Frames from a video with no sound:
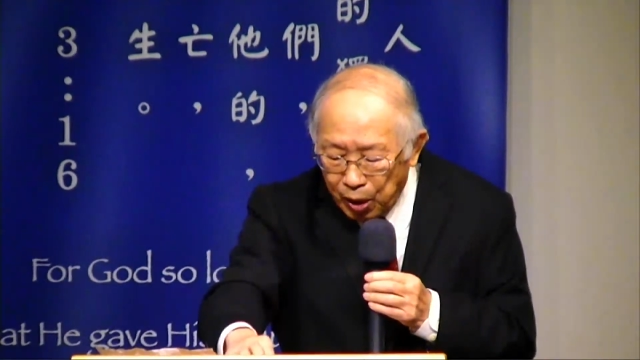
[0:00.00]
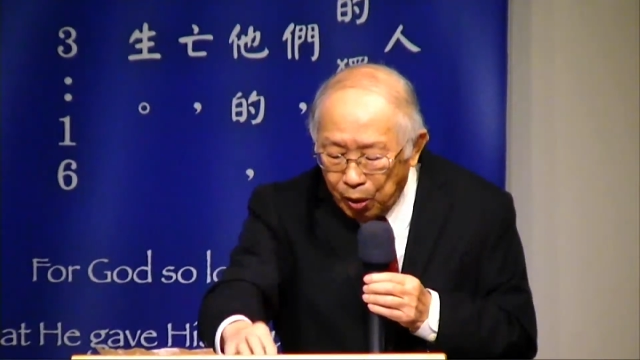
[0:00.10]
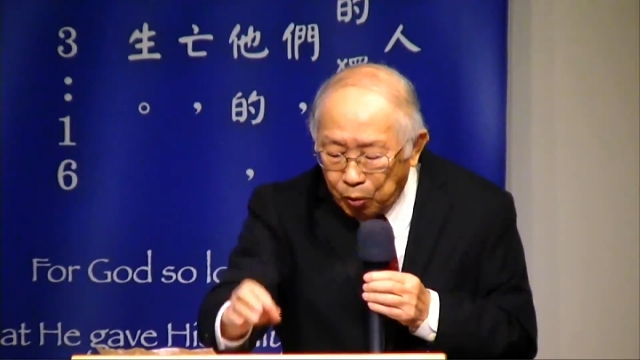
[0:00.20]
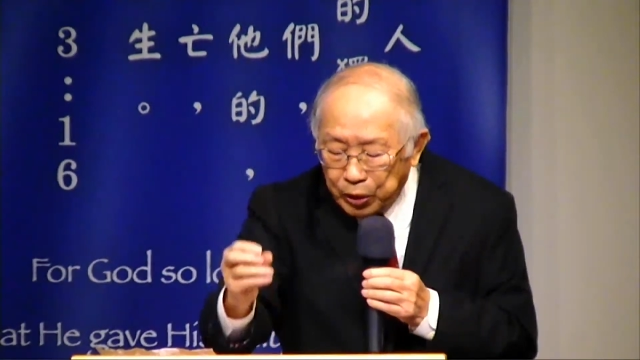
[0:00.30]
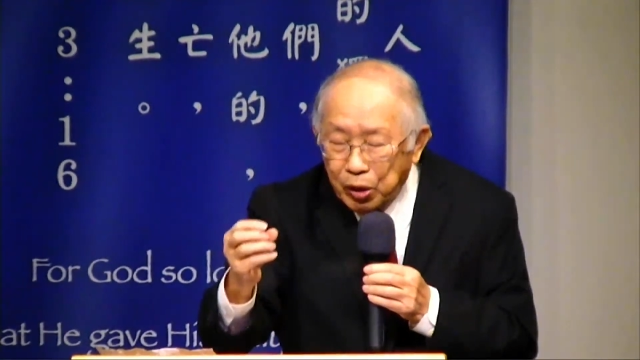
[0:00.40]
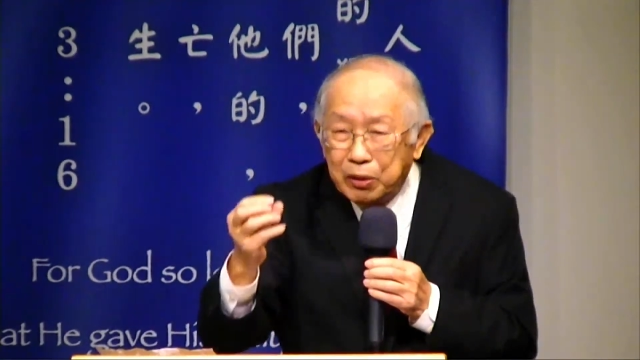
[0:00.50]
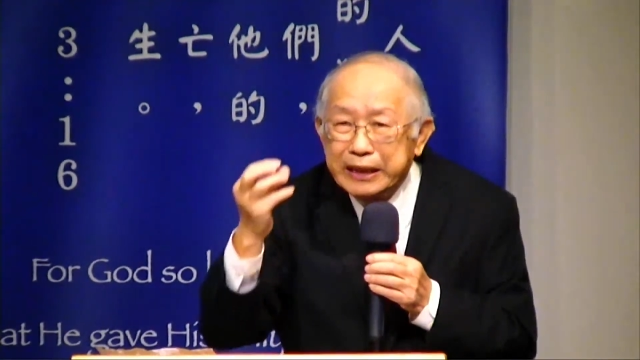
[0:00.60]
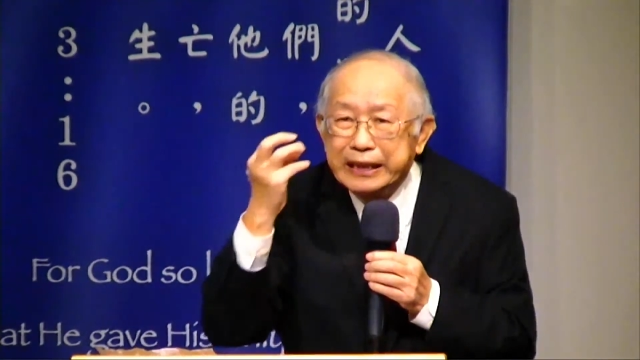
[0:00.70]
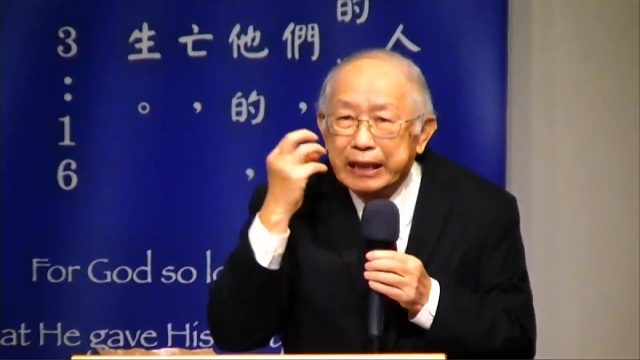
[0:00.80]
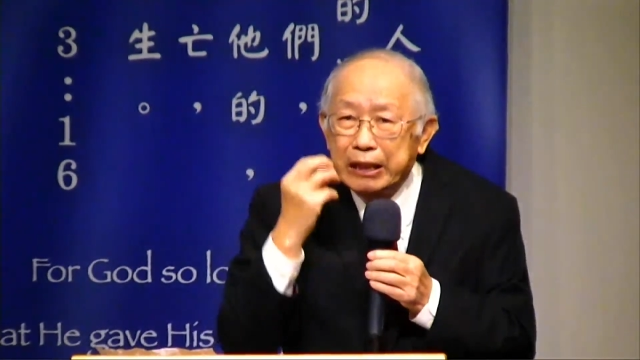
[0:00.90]
我用
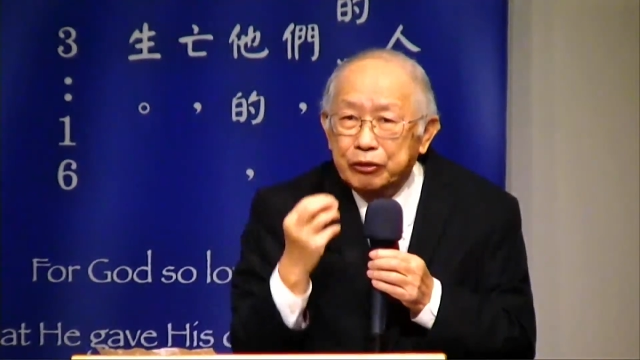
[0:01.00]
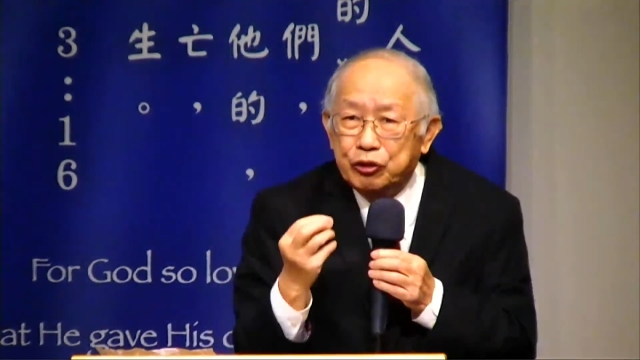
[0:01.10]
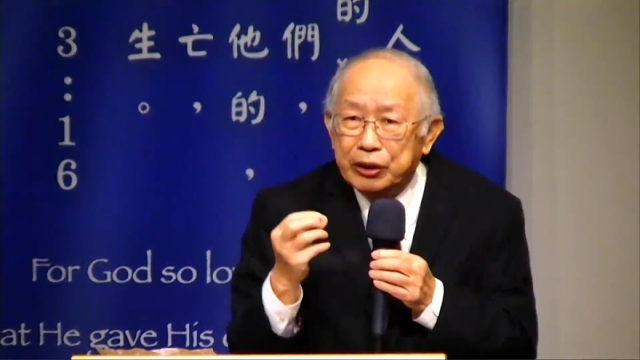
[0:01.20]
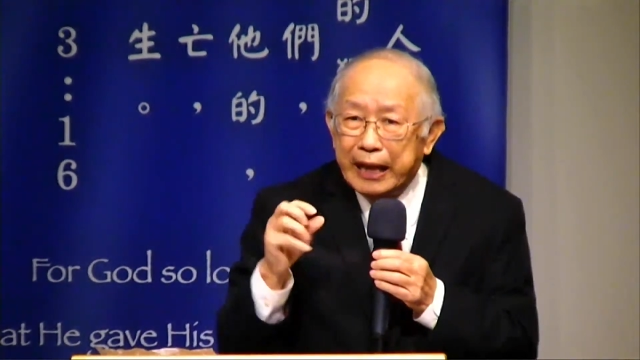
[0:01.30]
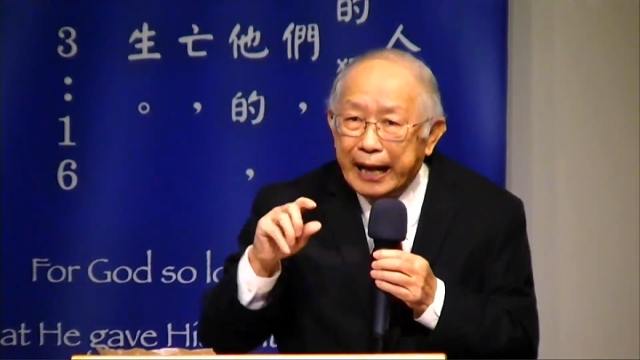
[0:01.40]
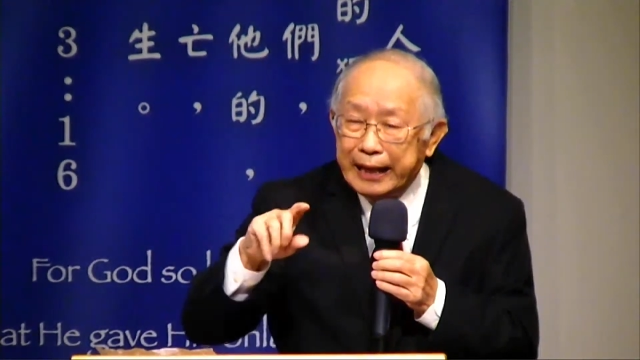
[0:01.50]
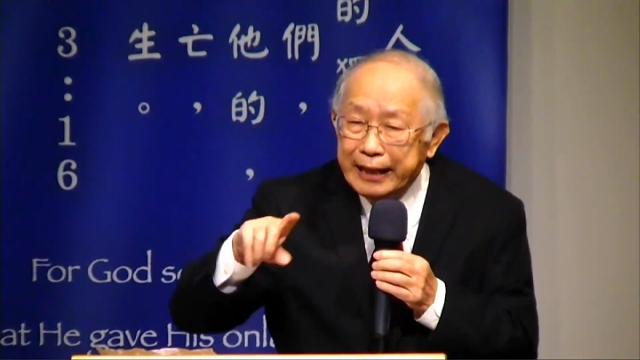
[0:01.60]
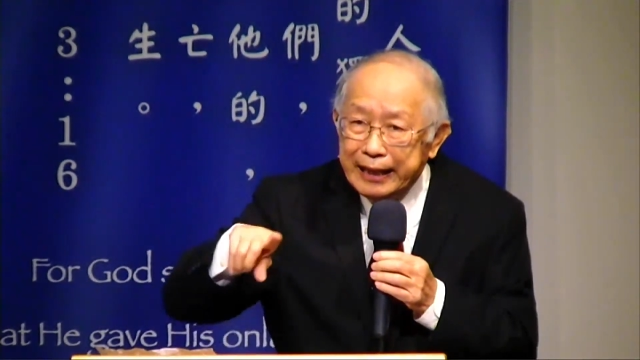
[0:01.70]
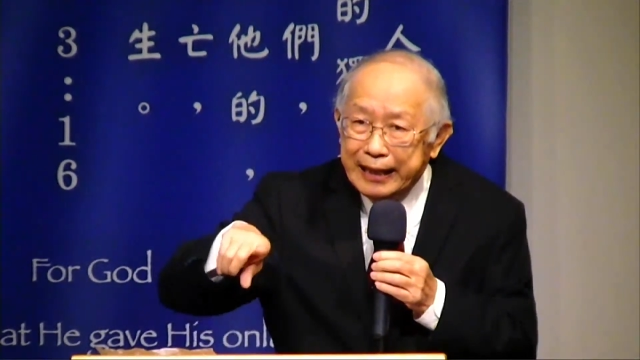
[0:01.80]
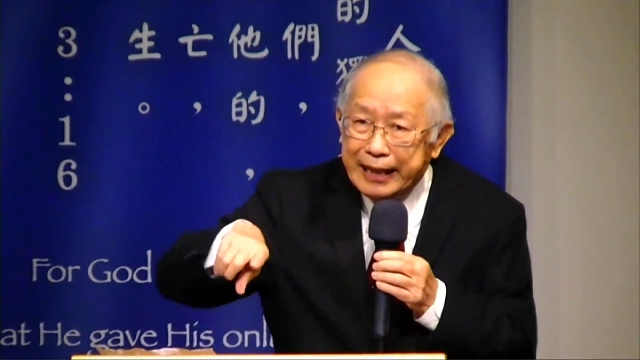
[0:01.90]
绳子来
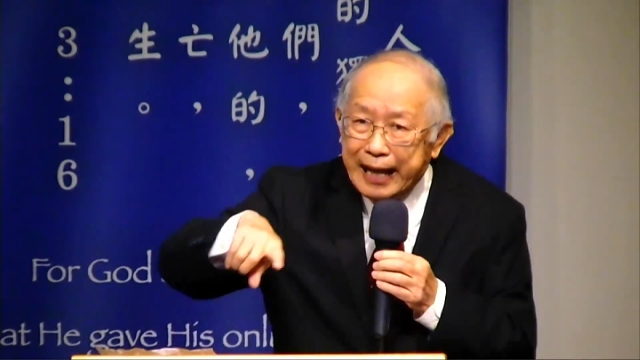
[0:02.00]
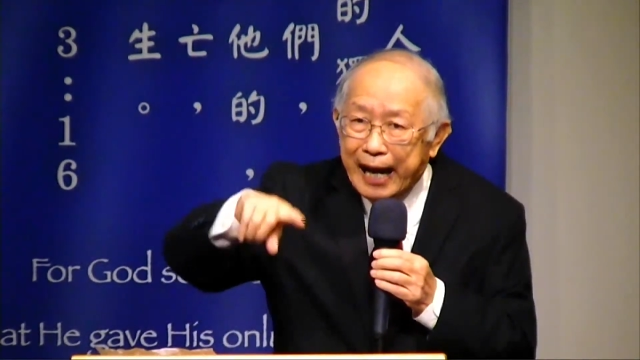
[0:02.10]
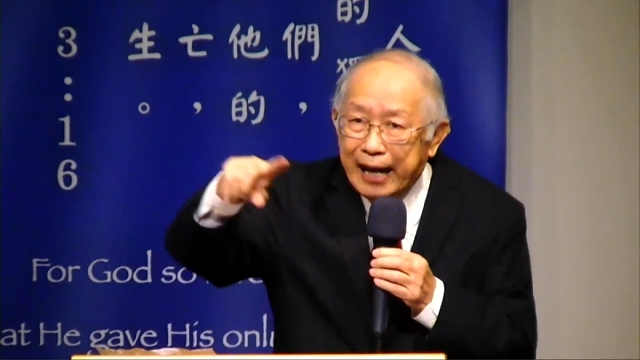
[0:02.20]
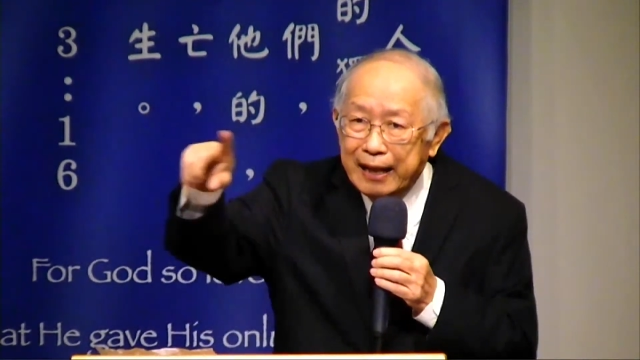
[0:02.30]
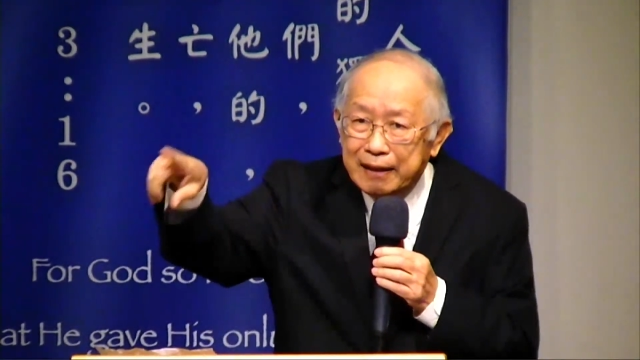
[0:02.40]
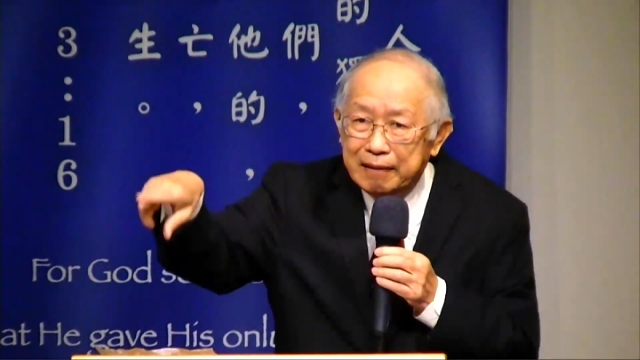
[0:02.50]
量